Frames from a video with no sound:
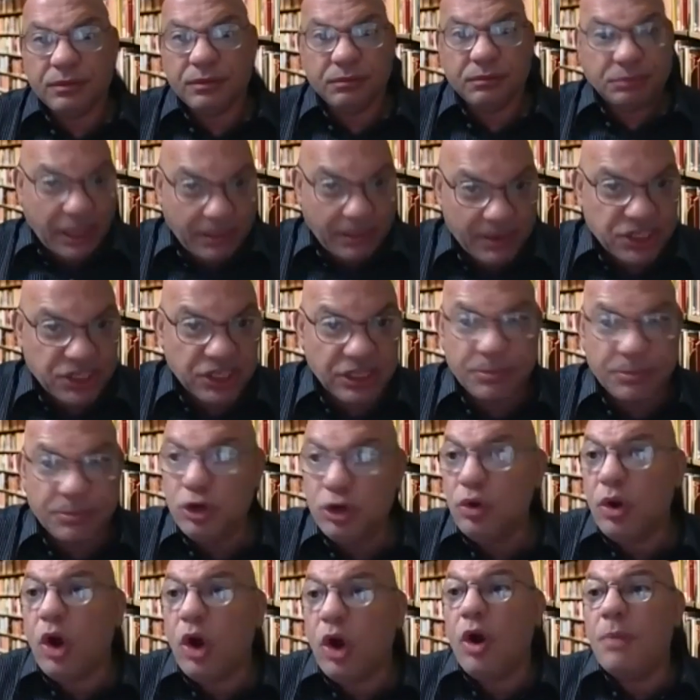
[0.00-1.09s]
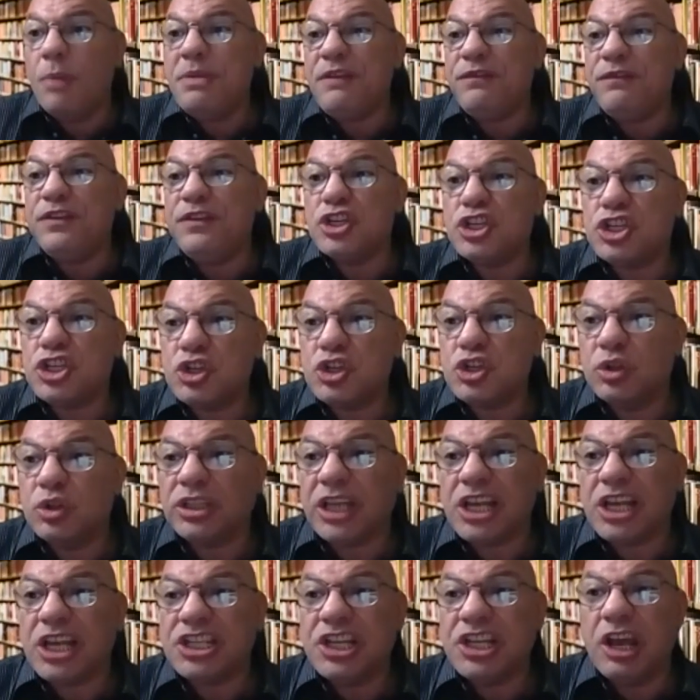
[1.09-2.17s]
بتاع مصر ده بيقول له هو بيقفل الصوت
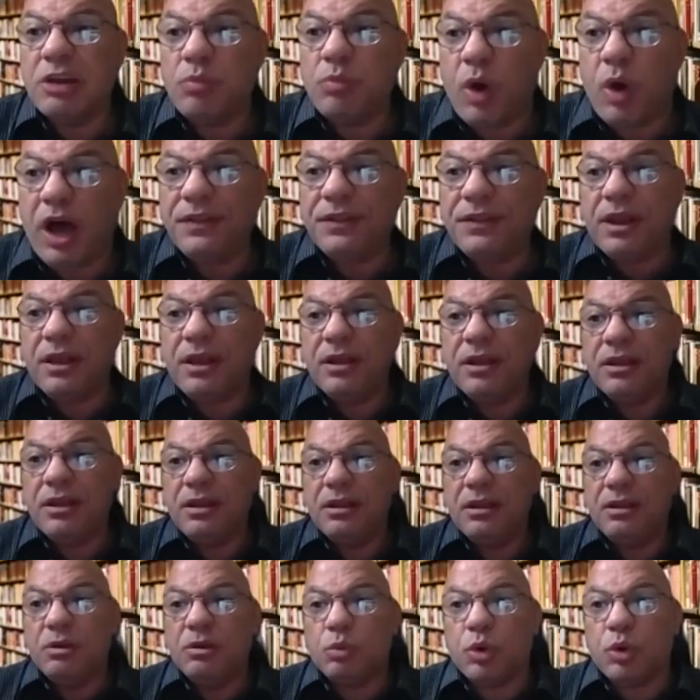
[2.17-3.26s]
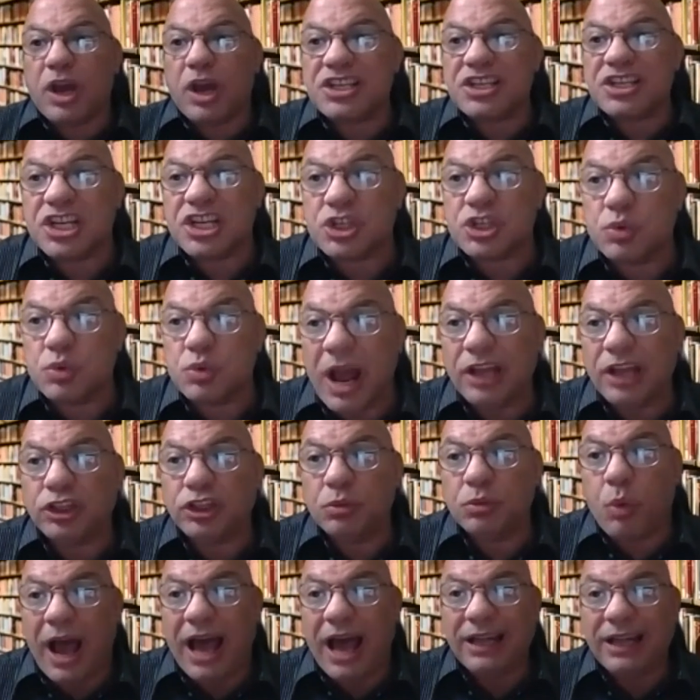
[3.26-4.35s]
اثناء المحاضره مخصص وقت
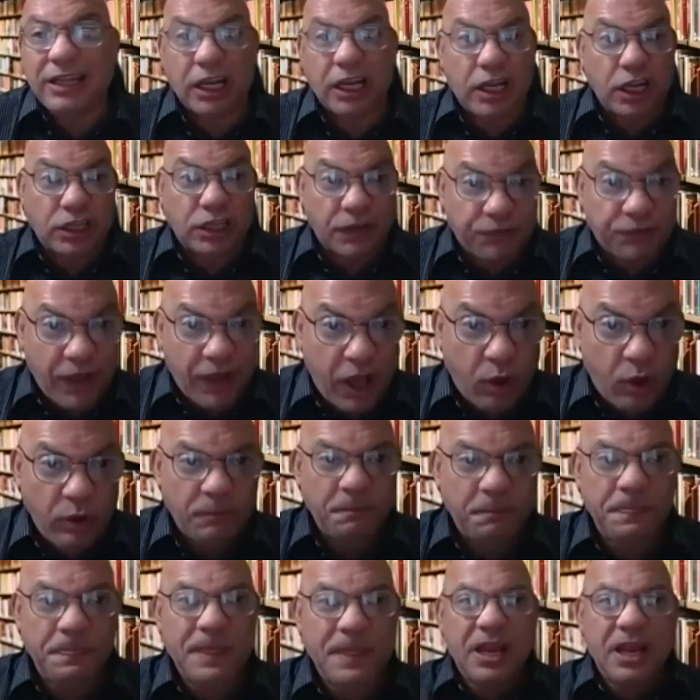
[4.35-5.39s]
محدد للتفاعل